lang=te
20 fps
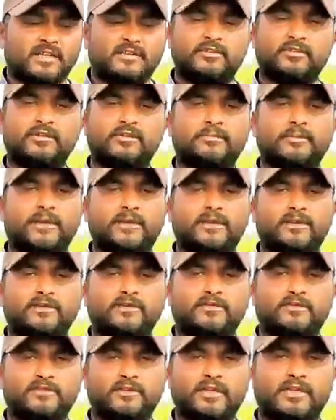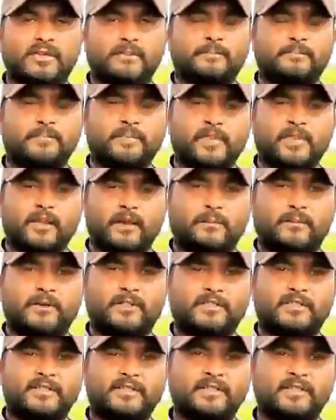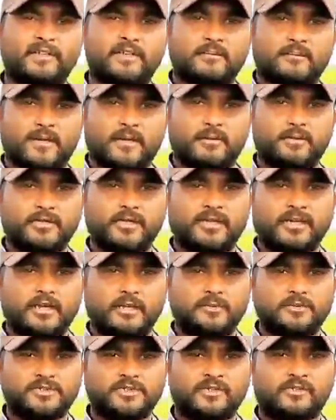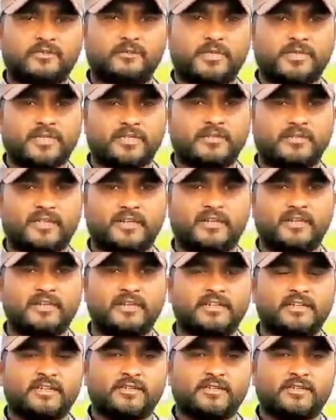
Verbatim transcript: కందులు పంటలు వస్తున్నాయి అప్పటికి ప్రభుత్వం కల్పించినటువంటి మద్దతు ధర